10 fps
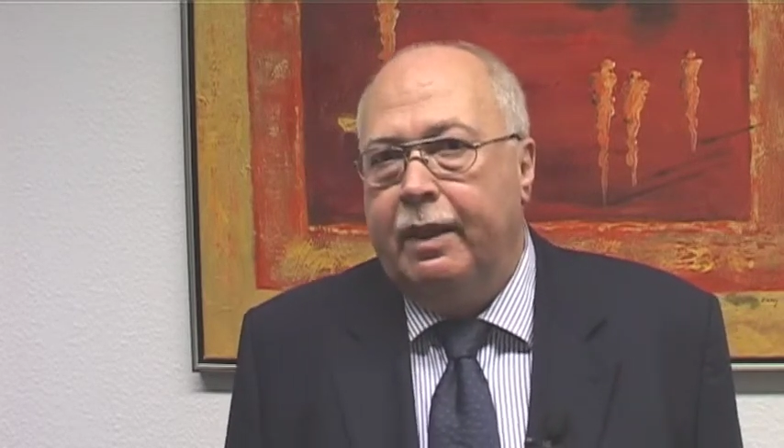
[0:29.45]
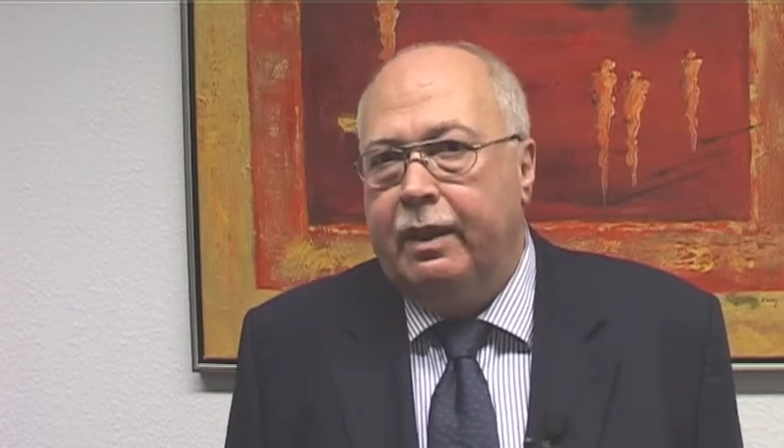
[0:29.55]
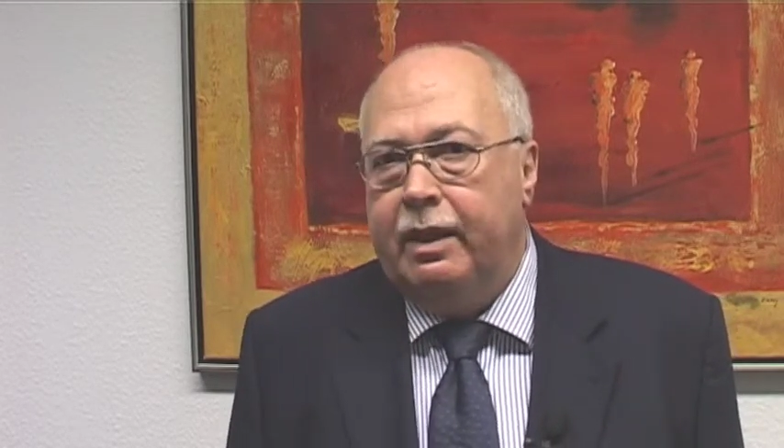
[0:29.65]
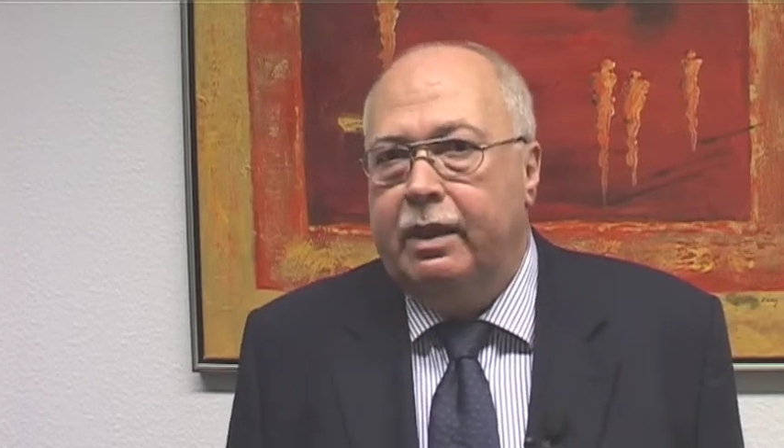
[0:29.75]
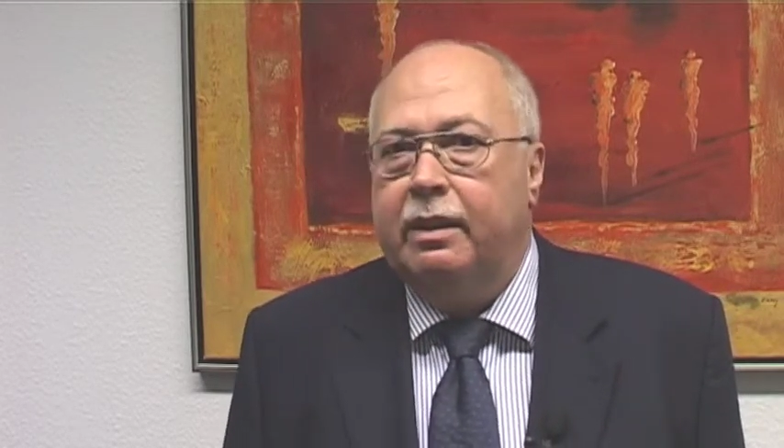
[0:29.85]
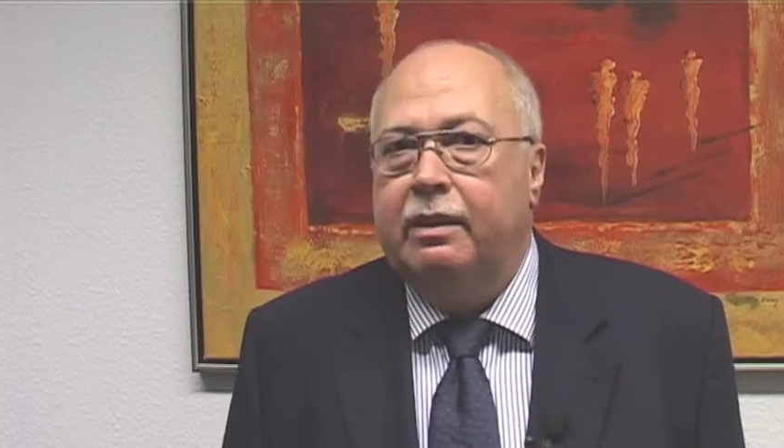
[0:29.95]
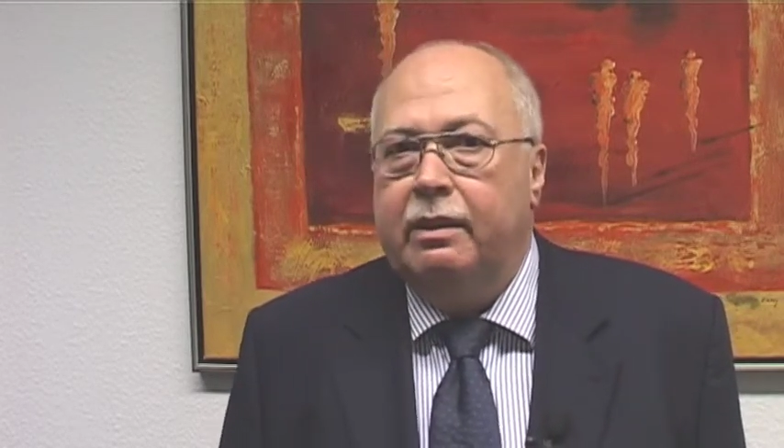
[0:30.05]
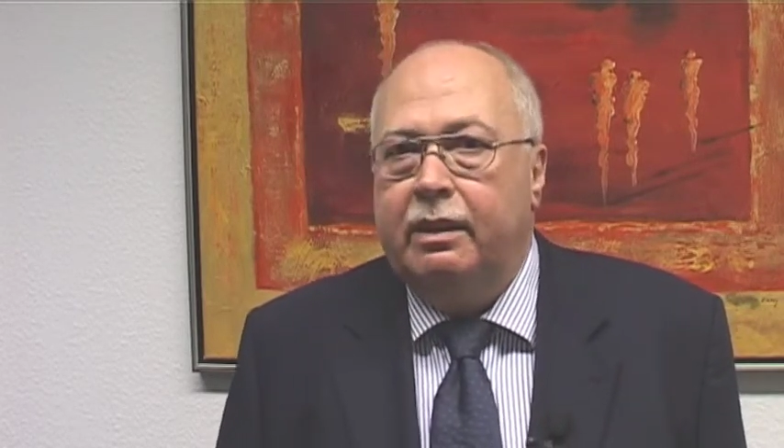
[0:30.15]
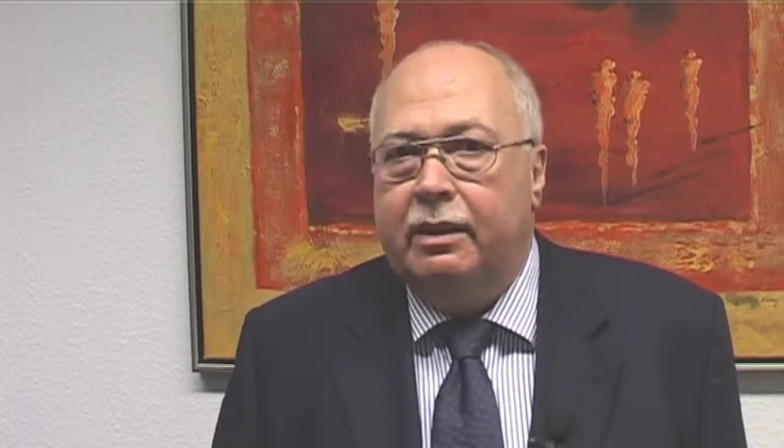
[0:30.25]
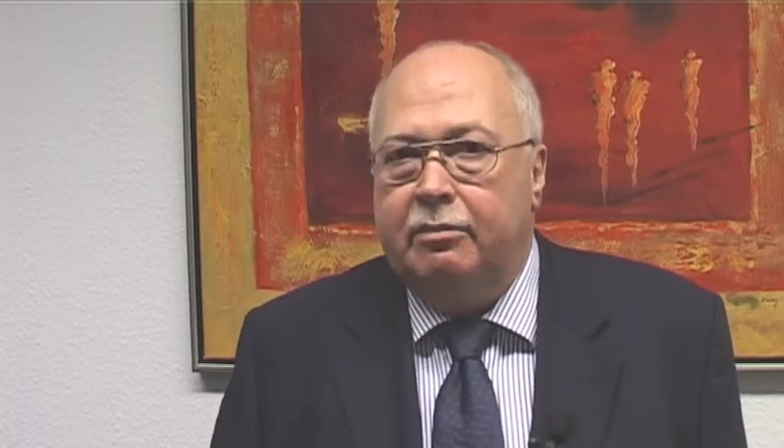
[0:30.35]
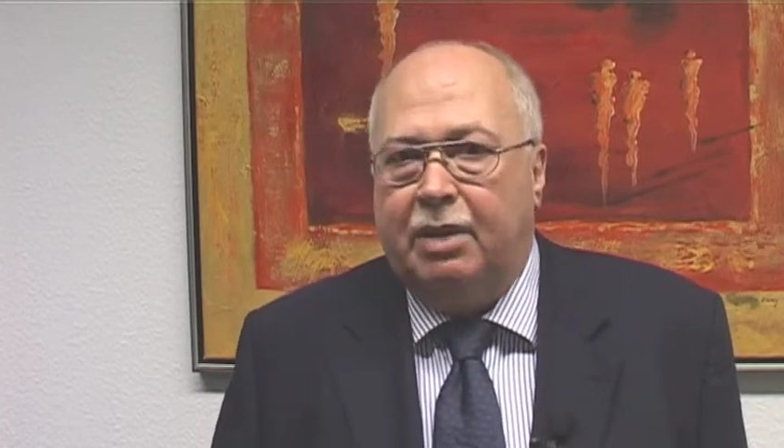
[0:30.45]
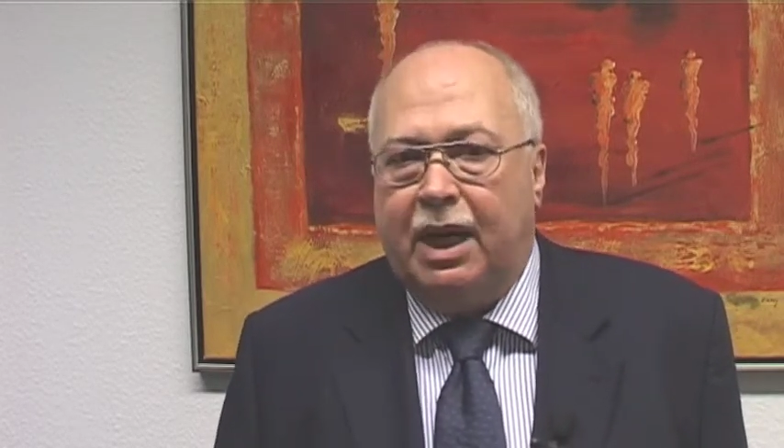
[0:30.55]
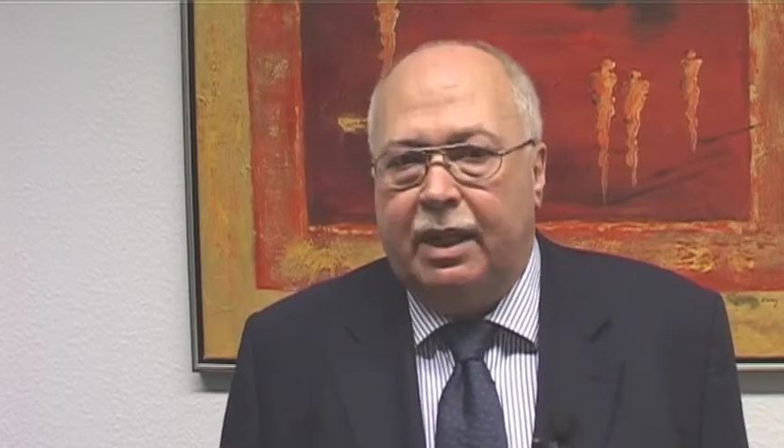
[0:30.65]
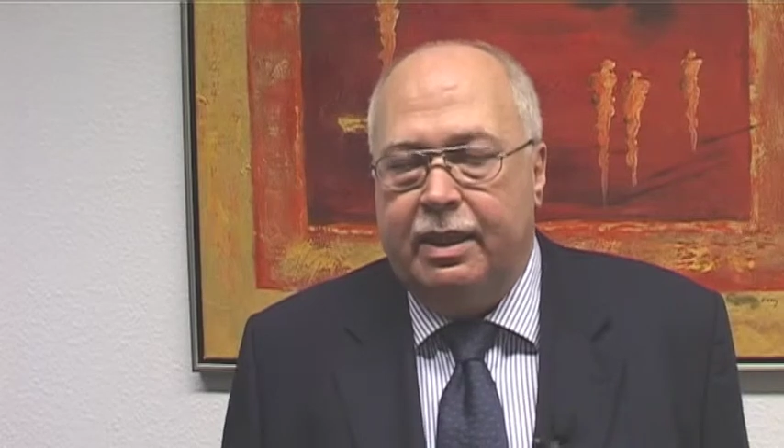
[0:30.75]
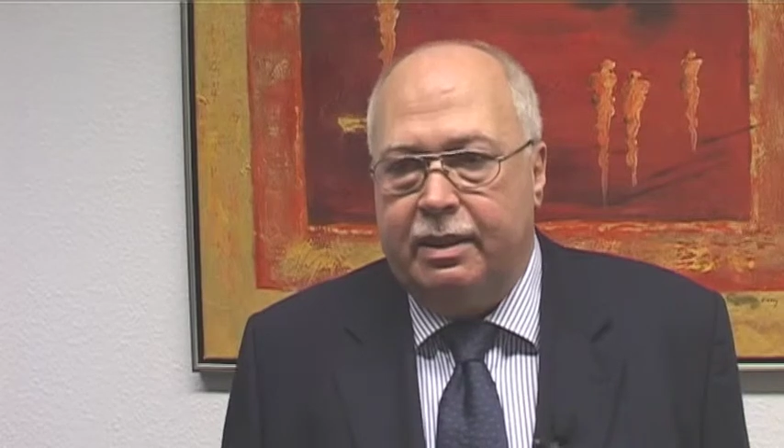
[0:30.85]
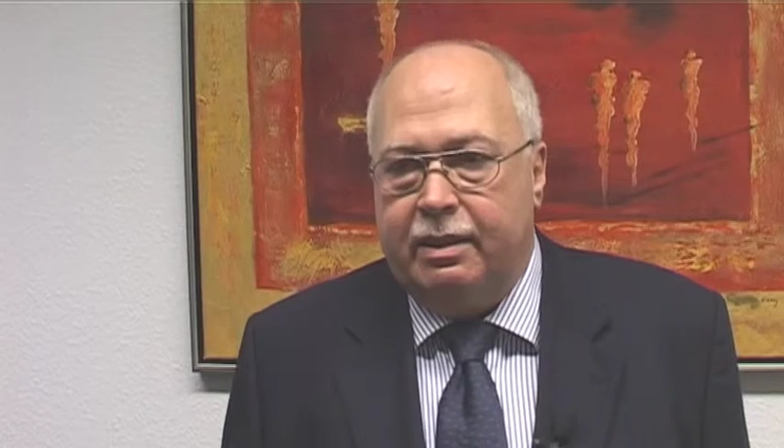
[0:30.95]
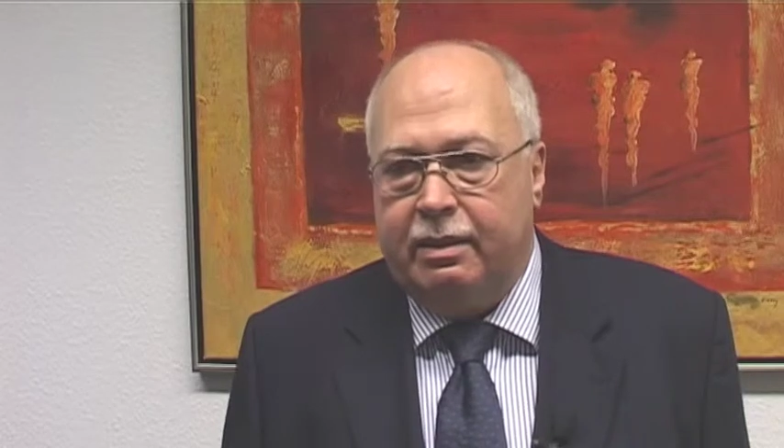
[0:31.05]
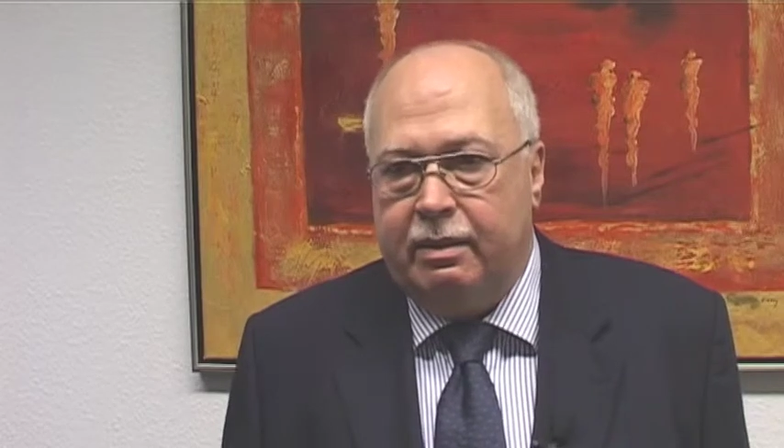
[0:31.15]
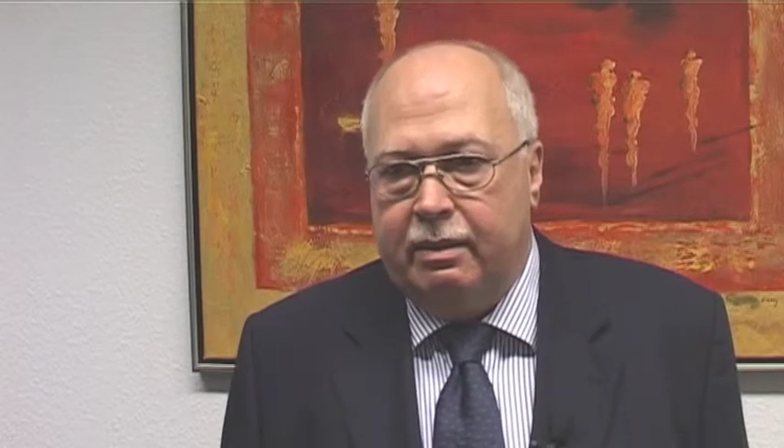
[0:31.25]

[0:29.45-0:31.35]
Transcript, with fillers: hier ihren Preis